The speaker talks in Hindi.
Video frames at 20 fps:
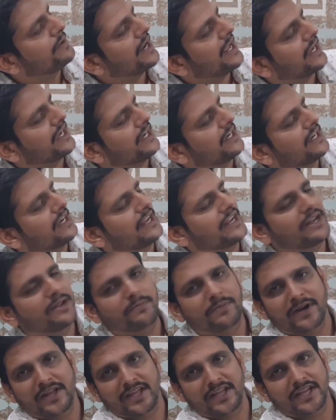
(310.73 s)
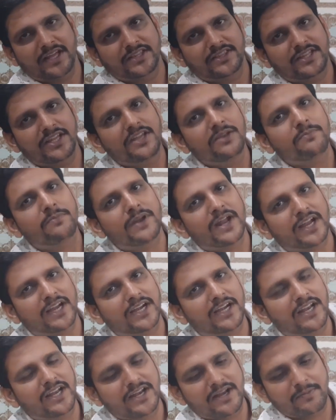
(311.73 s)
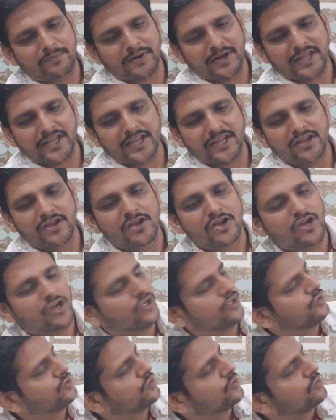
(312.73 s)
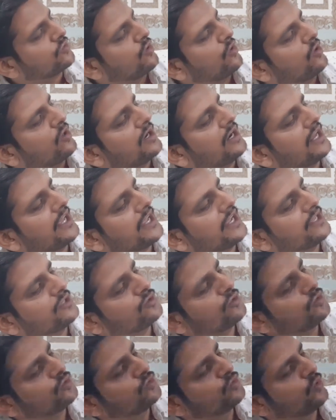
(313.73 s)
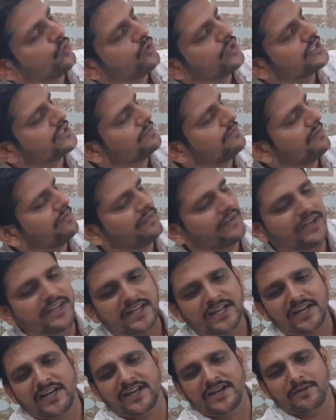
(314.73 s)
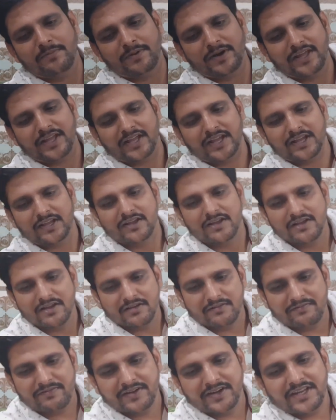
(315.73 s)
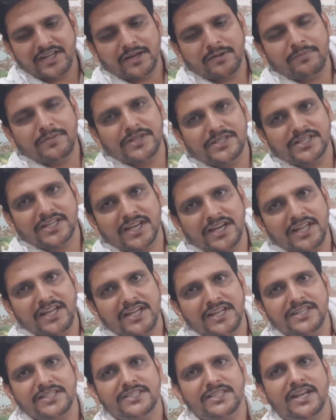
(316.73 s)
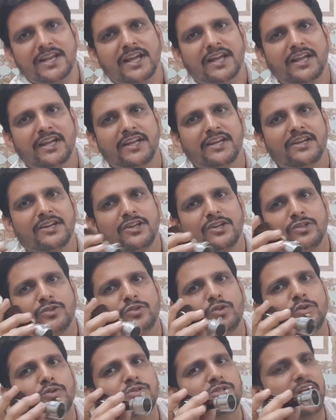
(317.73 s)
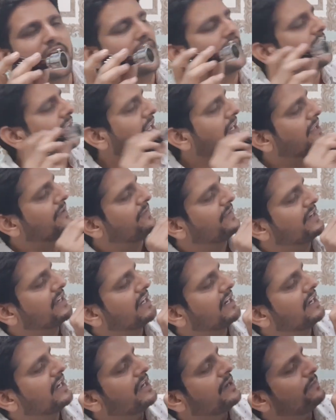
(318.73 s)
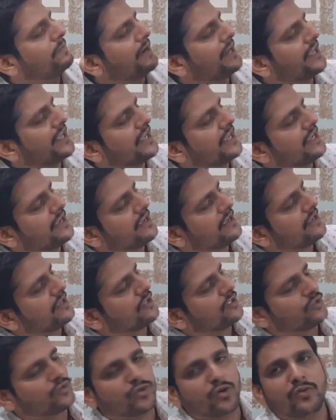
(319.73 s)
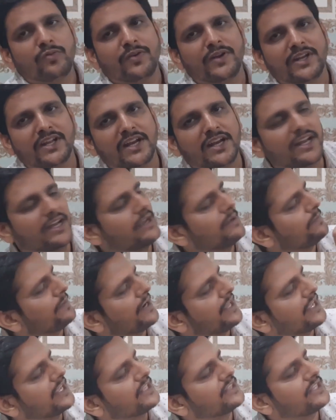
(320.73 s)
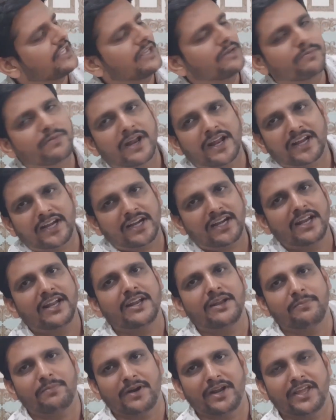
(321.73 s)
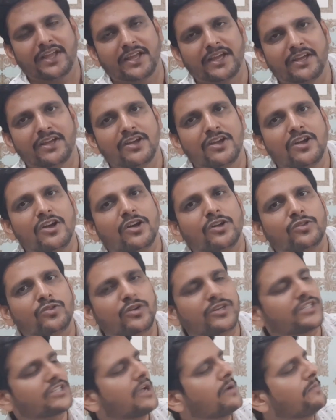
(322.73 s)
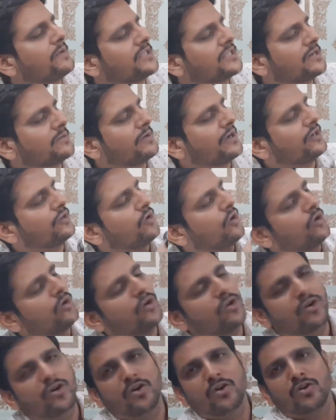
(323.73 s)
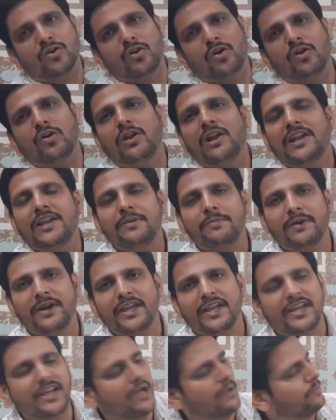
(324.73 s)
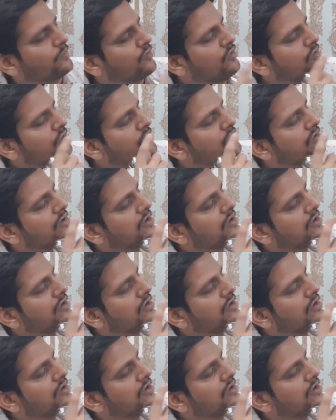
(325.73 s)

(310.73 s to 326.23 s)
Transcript: ब्रैकेट लेने पड़ेंगे तीन ब्रैकेट लेने पड़ेंगे जो रॉड लगेगी तो दो इसमें फिनियर लेने पड़ेंगे फिनियर बेसिकली इस तरह के दो साइड के लिए फिनियर लेने पड़ेंगे दो फिनियर लेने पड़ेंगे तीन ब्रैकेट लेने पड़ेंगे तो इसका मेजरमेंट और रॉड लेनी पड़ेगी आपको